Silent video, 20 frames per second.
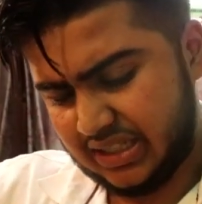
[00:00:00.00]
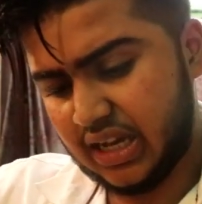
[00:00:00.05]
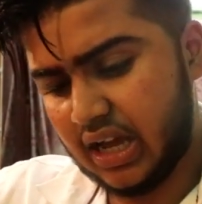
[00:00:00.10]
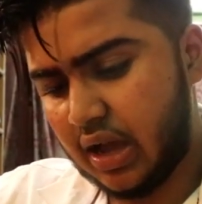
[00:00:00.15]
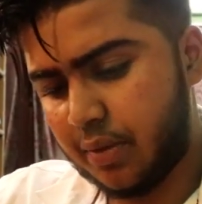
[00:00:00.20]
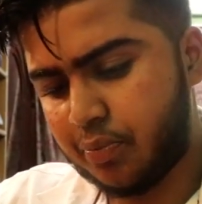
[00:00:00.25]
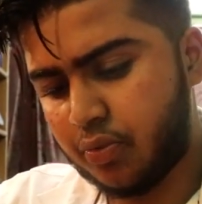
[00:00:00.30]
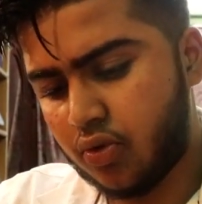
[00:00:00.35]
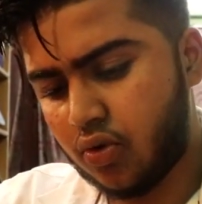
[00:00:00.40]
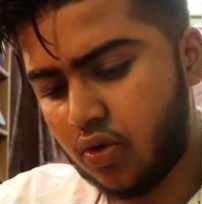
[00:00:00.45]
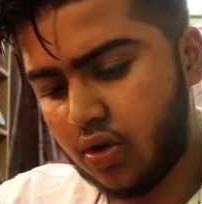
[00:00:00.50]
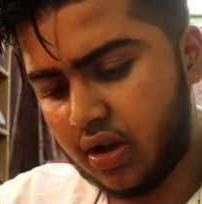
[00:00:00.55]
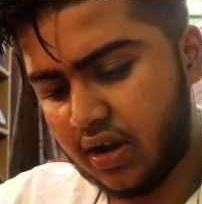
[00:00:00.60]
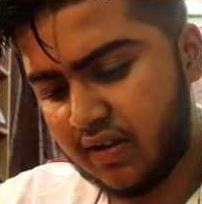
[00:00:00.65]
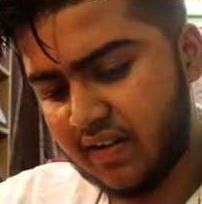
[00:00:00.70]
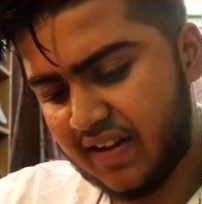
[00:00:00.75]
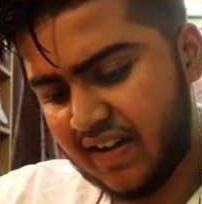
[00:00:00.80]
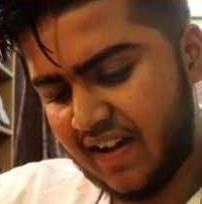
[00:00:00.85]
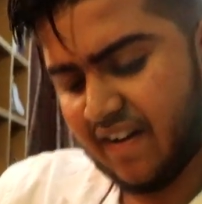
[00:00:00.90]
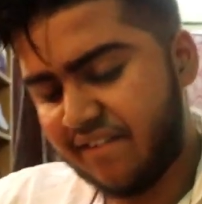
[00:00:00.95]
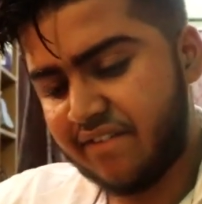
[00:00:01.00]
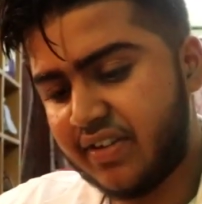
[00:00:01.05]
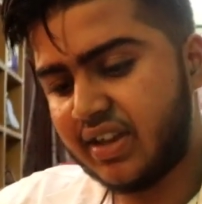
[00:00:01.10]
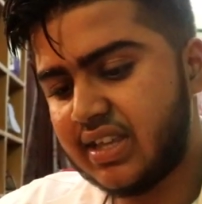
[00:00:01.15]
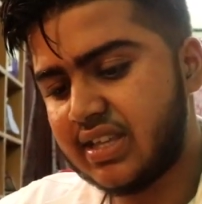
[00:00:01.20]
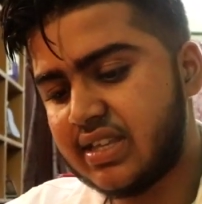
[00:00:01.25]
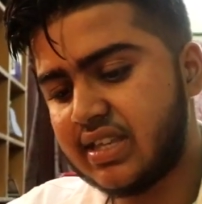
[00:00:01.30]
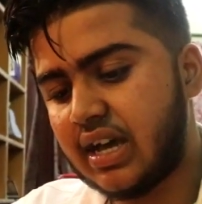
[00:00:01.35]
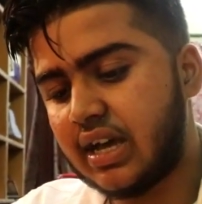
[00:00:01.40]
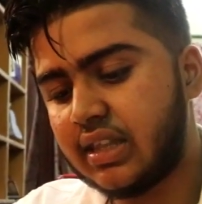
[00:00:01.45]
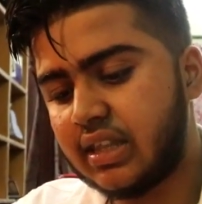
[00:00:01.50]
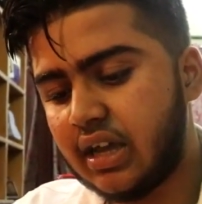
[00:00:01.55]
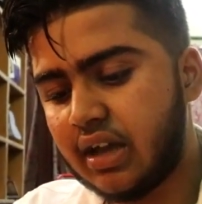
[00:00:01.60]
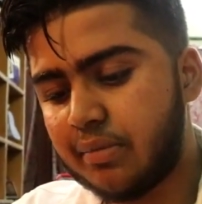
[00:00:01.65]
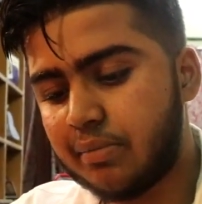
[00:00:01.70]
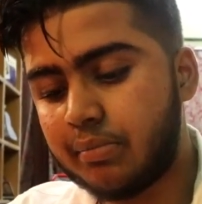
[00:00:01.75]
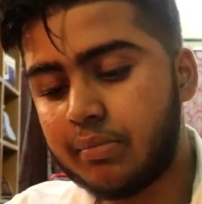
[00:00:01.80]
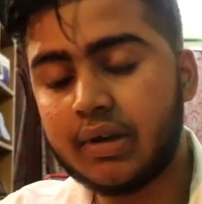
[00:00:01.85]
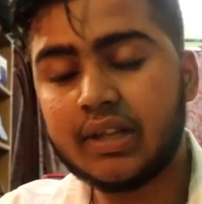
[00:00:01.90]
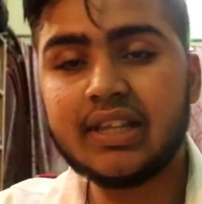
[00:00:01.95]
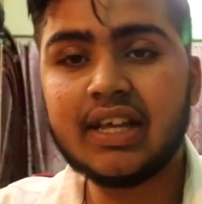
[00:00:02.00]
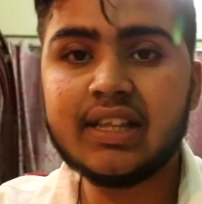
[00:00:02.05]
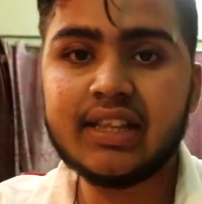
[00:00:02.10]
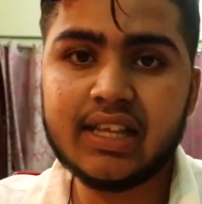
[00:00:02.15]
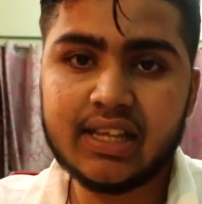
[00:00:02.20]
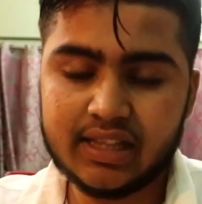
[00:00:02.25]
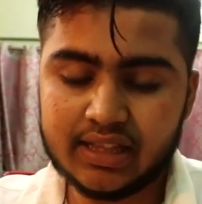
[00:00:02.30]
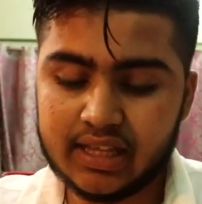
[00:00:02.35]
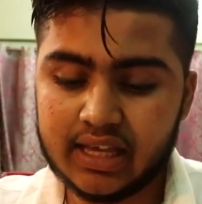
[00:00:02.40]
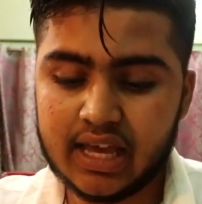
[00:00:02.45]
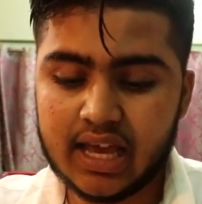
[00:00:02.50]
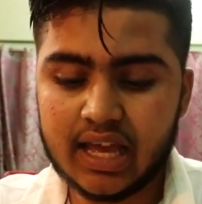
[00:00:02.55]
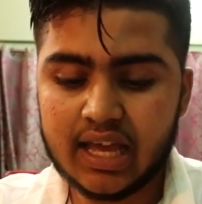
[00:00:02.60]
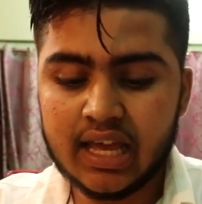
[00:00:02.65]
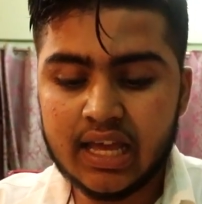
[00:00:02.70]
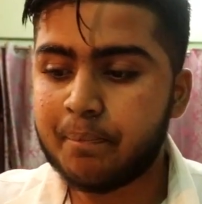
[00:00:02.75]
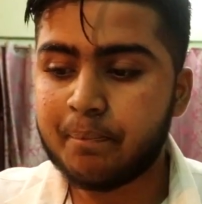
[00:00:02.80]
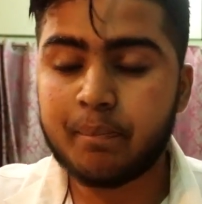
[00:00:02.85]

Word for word: आपको काफ़ी ज़्यादा मदद देती है